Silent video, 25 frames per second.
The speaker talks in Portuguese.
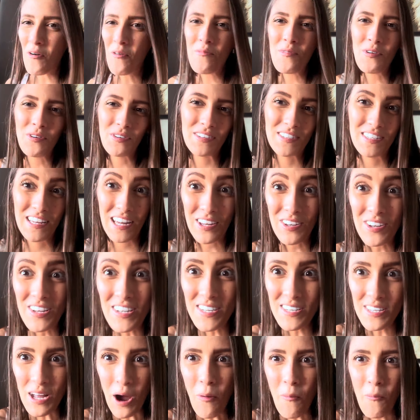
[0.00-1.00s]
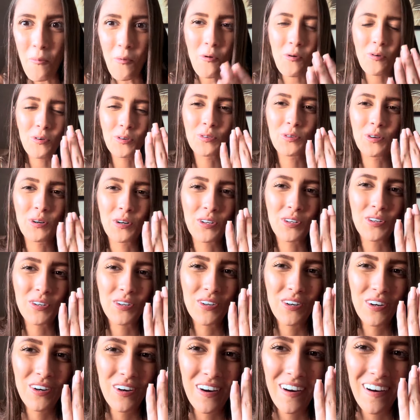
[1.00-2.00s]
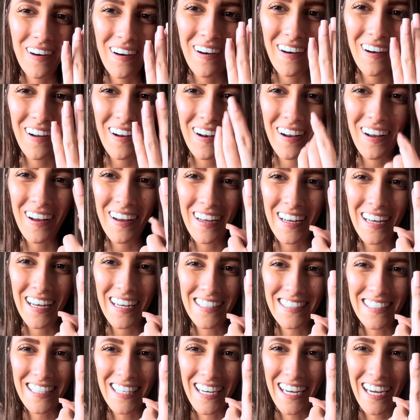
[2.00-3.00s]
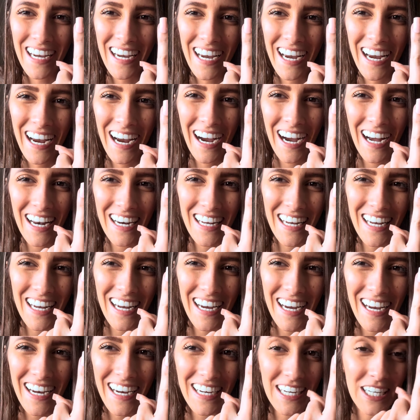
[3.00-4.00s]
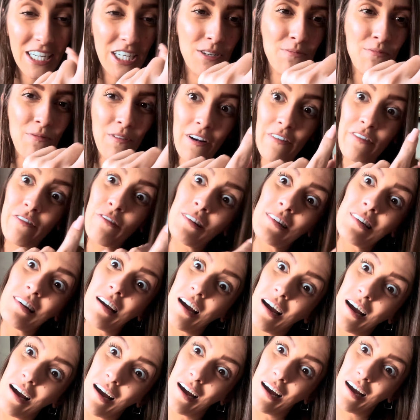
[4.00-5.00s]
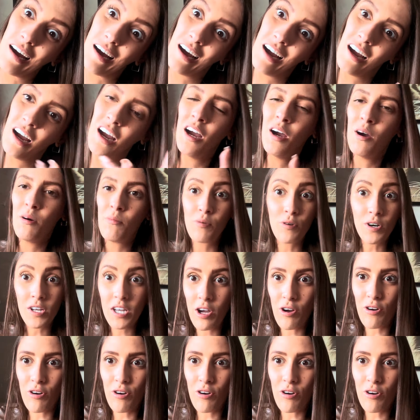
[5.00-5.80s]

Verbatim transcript: meus dedos estão um pouco torto. Esse, olha aqui, que, tipo, ele ficou assim, ó. Porque eu